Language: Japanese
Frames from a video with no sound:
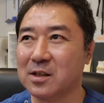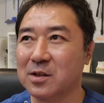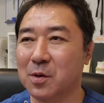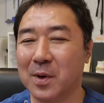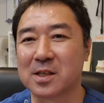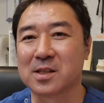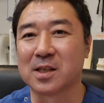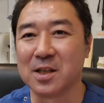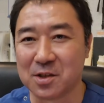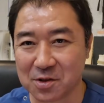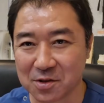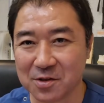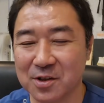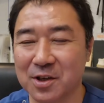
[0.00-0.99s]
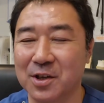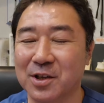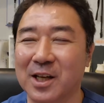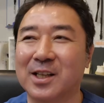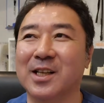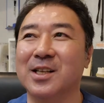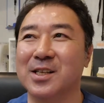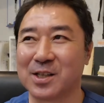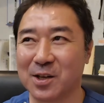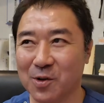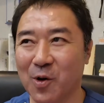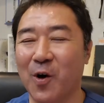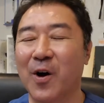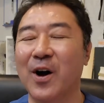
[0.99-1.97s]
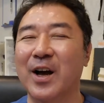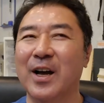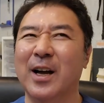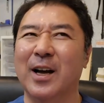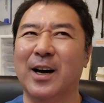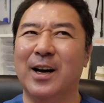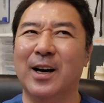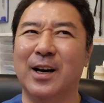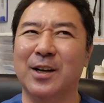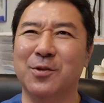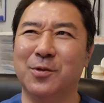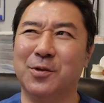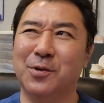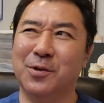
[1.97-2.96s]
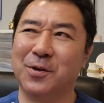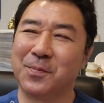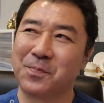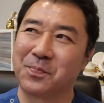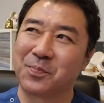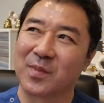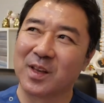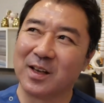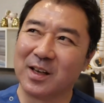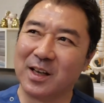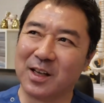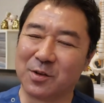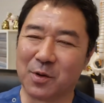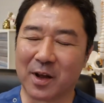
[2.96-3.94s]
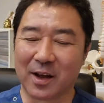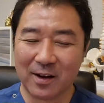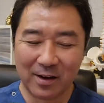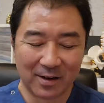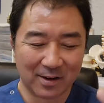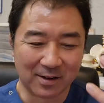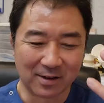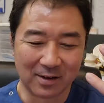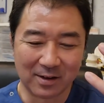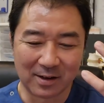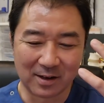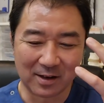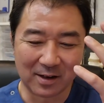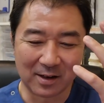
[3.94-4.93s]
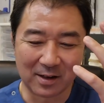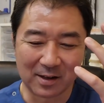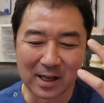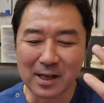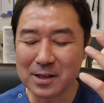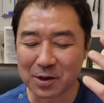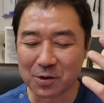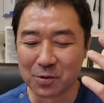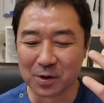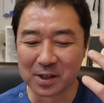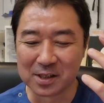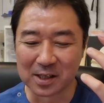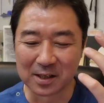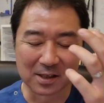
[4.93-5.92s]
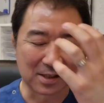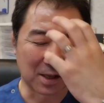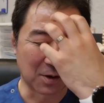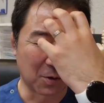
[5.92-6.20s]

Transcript: の真っ最中だったんですけど、あのえっとね、えー、なんて表現したらいいんですかね、